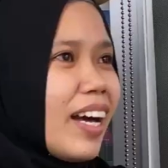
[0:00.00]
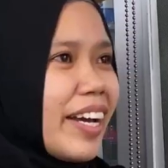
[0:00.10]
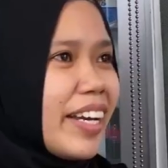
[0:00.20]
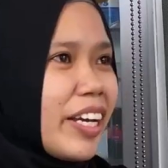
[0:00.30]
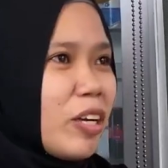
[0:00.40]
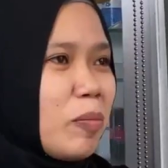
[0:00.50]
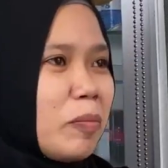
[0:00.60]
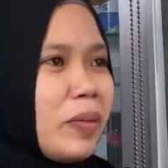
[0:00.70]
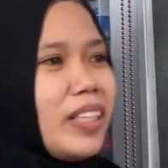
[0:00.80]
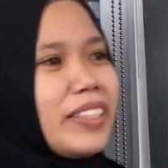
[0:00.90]
Ay, kayo po
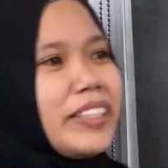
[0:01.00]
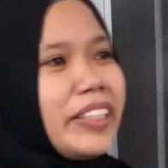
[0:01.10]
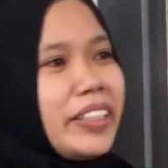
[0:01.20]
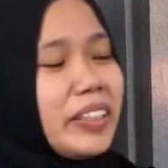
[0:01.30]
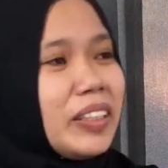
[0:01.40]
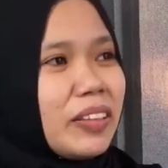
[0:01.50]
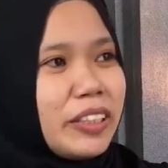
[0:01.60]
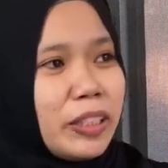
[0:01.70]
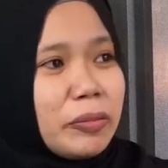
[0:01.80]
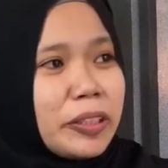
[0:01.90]
pala, sir. Good
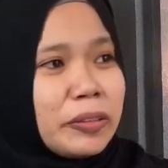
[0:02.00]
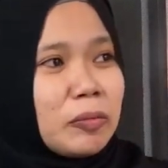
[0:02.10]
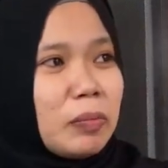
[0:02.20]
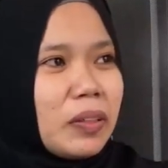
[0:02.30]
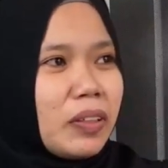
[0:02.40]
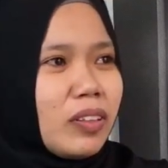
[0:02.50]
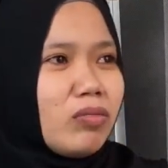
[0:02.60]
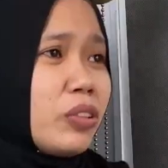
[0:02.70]
afternoon po.